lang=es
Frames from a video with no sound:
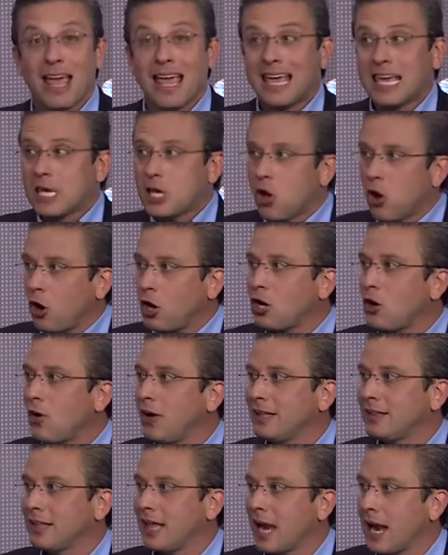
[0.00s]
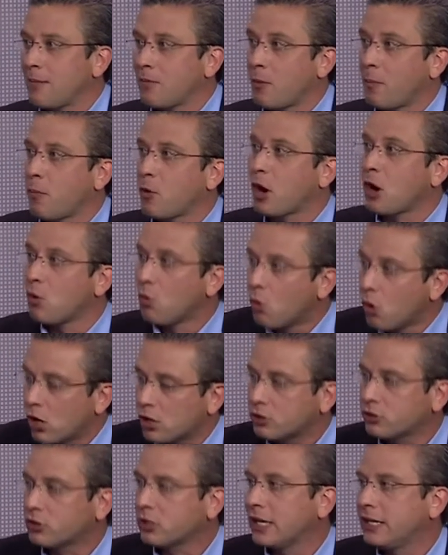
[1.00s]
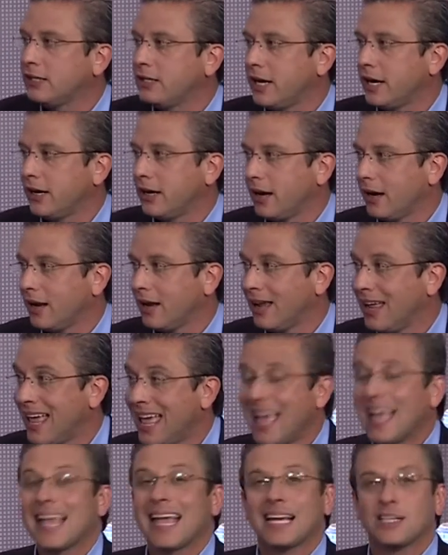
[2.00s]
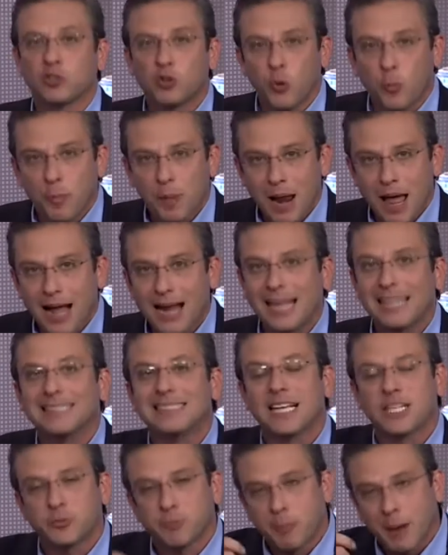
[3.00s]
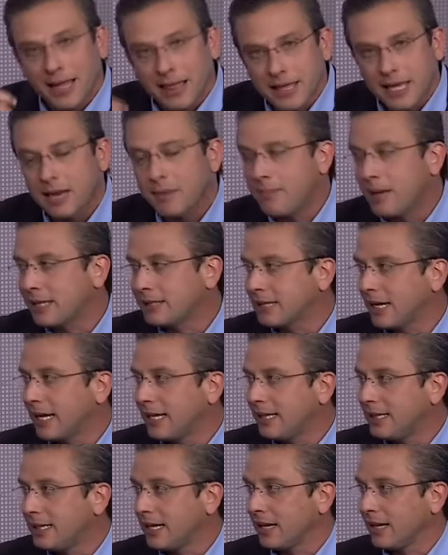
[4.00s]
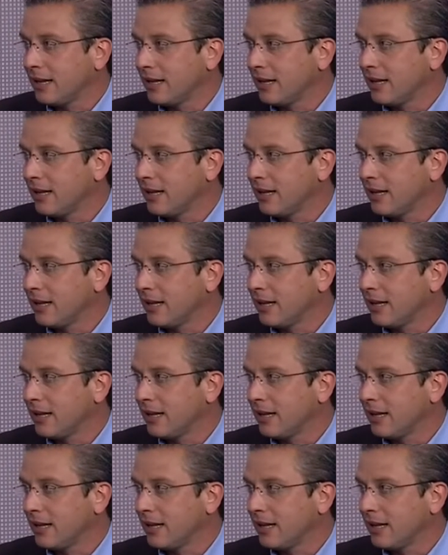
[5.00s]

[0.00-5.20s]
Y hoy nos enteramos por el Wall Street Journal que su plan es despedir más gente.